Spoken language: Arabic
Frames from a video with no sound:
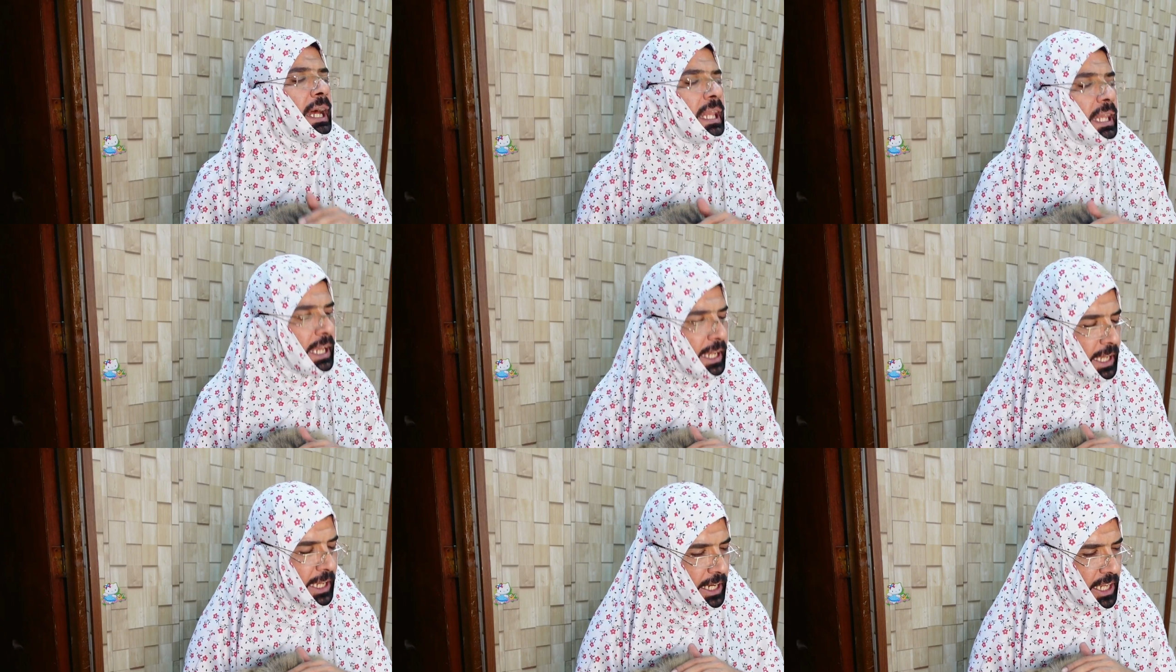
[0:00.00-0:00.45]

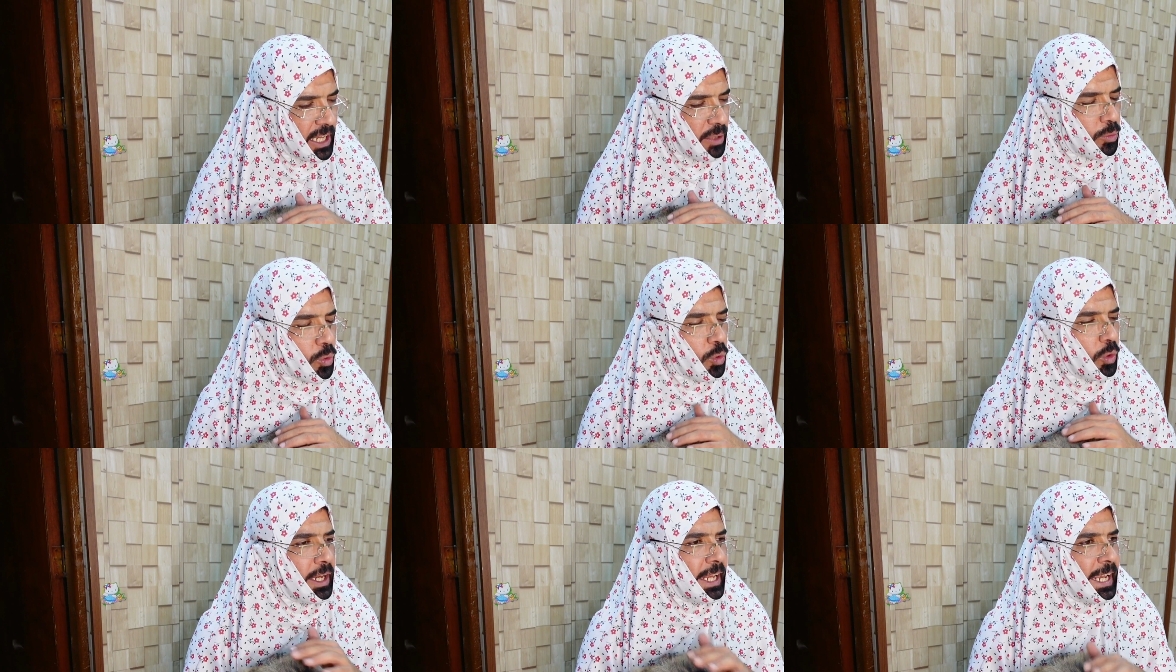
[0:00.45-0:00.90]
الله
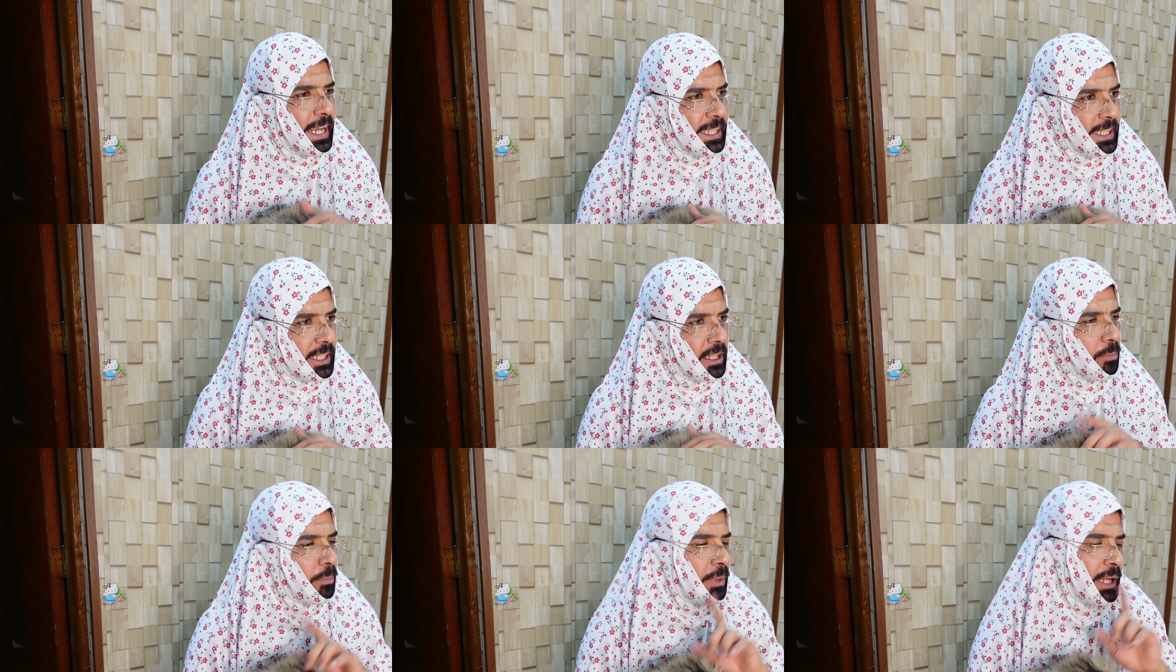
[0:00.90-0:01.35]
كريم
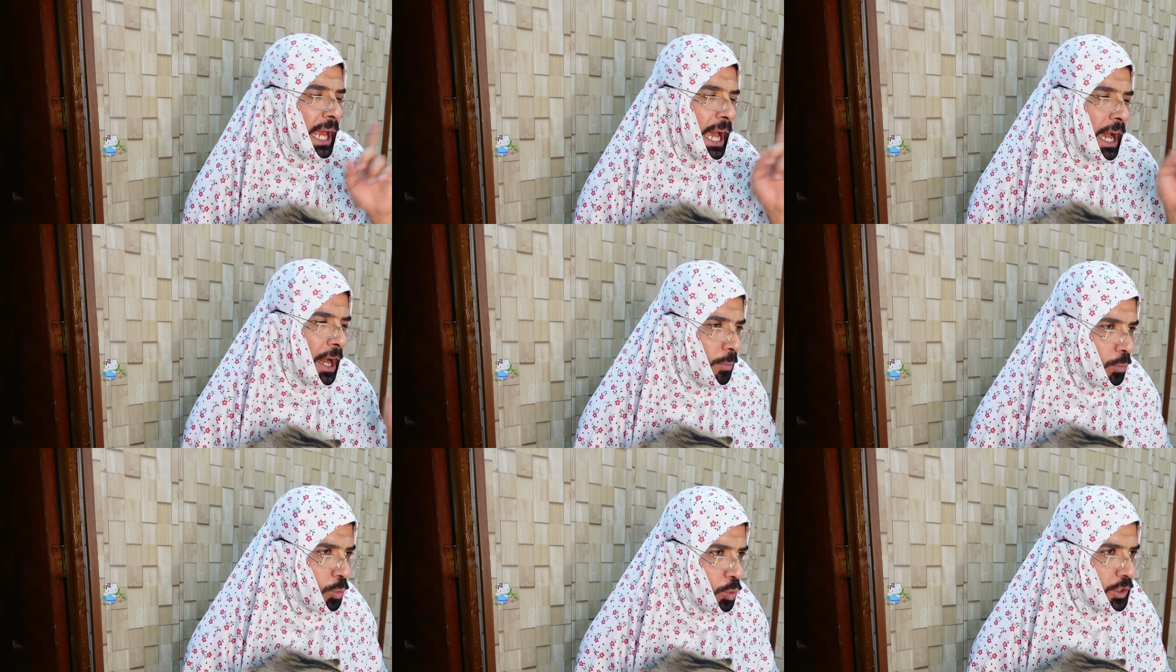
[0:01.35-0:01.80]
وليدي من
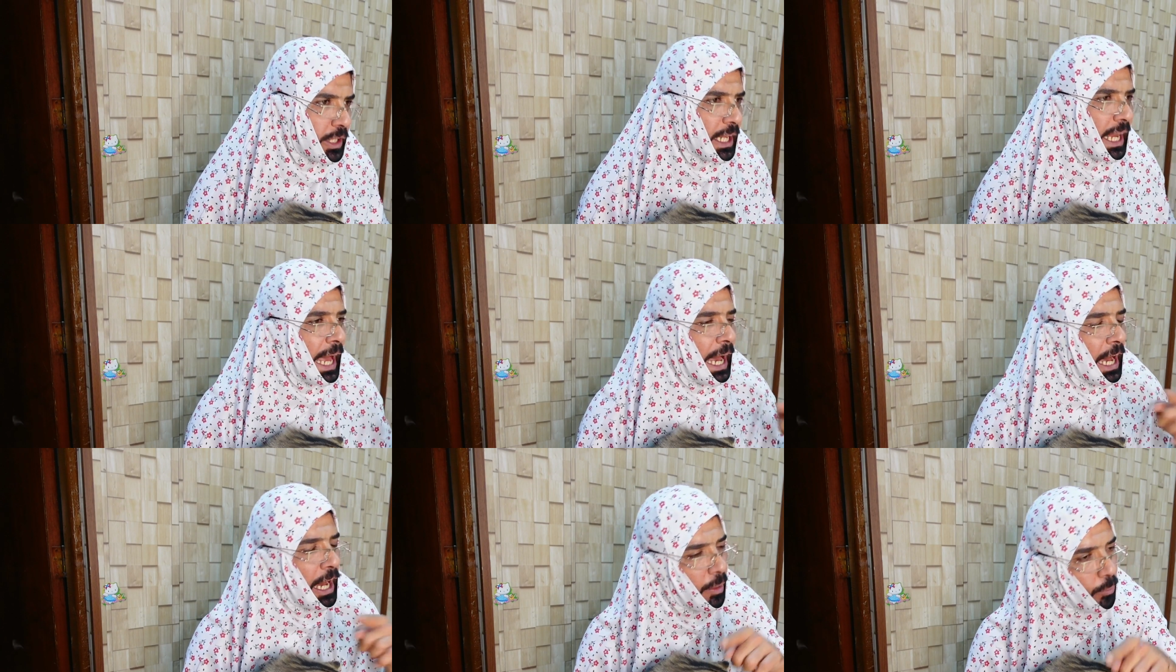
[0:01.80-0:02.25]
عامود
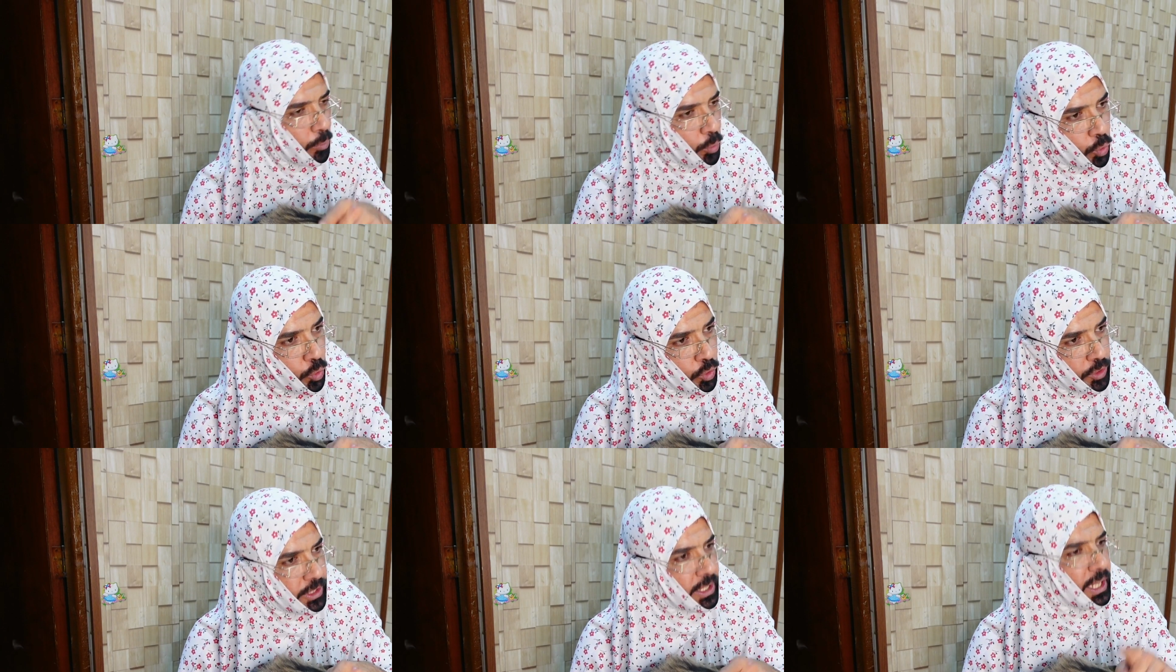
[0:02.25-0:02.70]

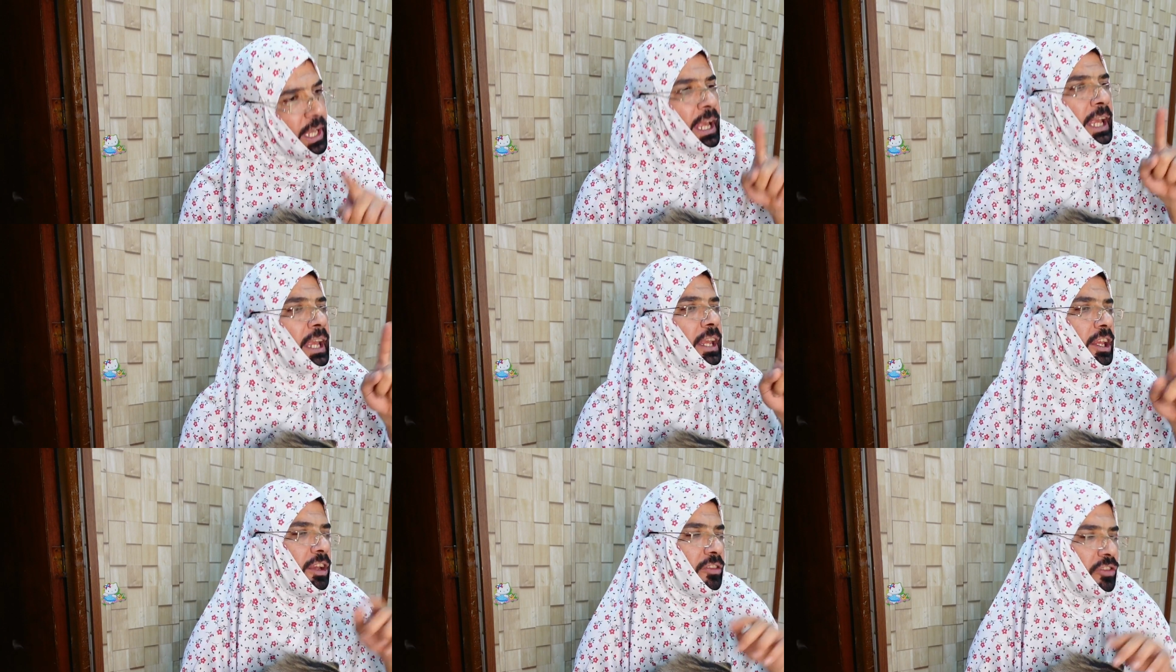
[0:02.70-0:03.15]
العامود
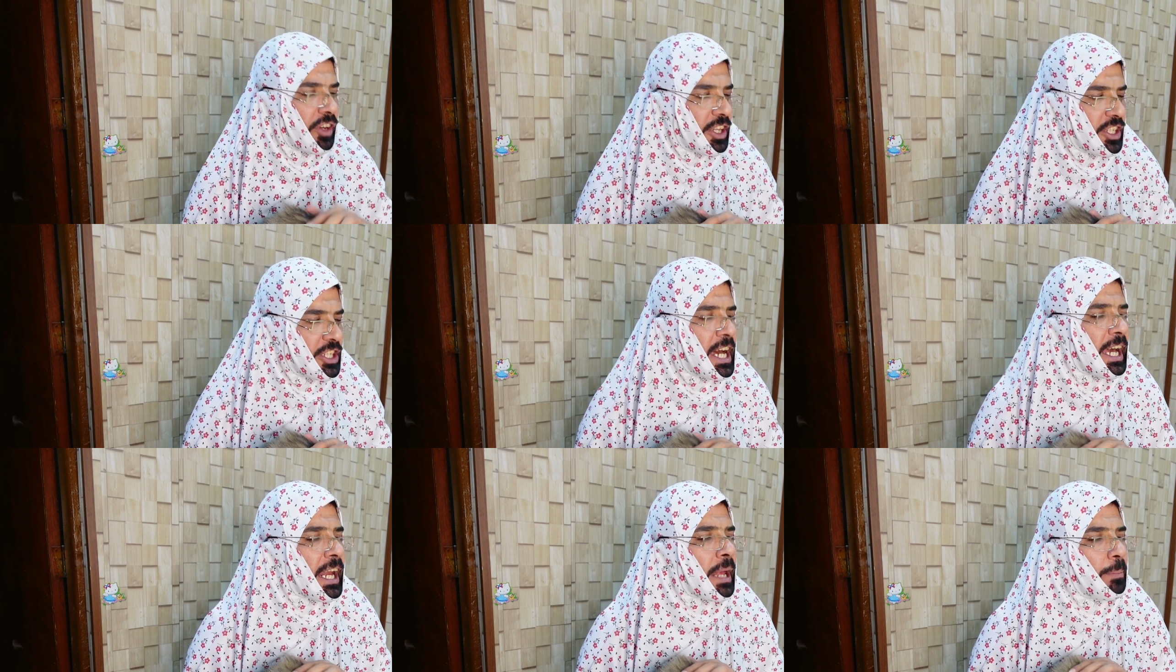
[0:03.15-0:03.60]

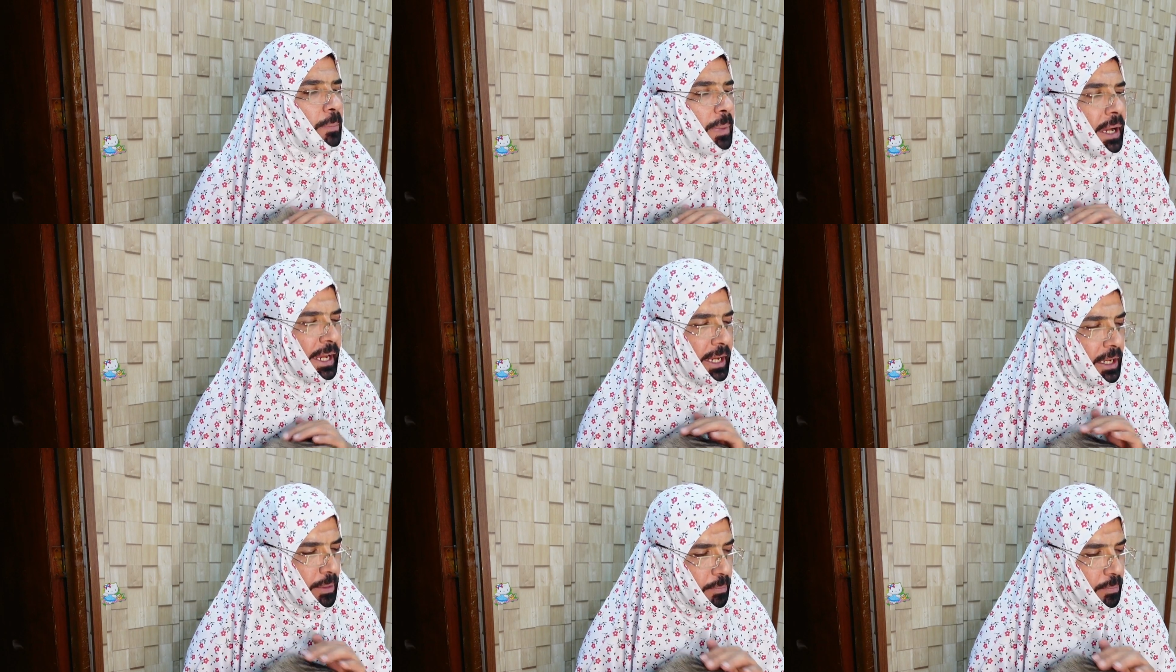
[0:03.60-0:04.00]
يفرجها ربك